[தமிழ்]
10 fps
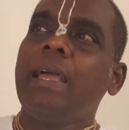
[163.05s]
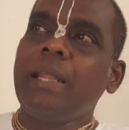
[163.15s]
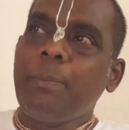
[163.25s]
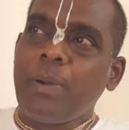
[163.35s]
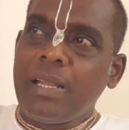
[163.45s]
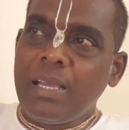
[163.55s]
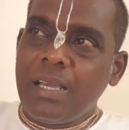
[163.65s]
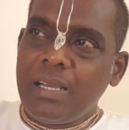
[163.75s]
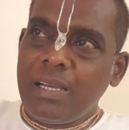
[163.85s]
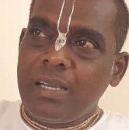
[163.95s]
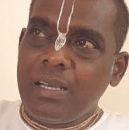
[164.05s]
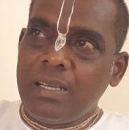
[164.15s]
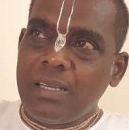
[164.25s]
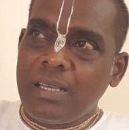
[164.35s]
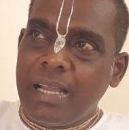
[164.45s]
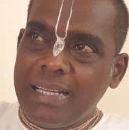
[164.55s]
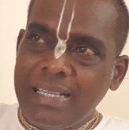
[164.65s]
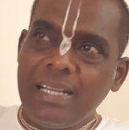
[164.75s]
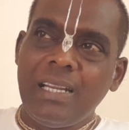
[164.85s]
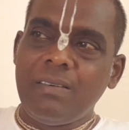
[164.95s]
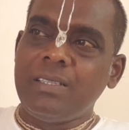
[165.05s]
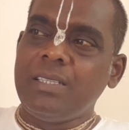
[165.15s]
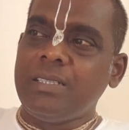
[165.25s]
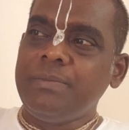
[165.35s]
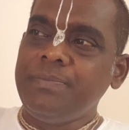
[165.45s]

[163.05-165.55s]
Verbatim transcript: ஏன்னா பல இடங்களில் வந்து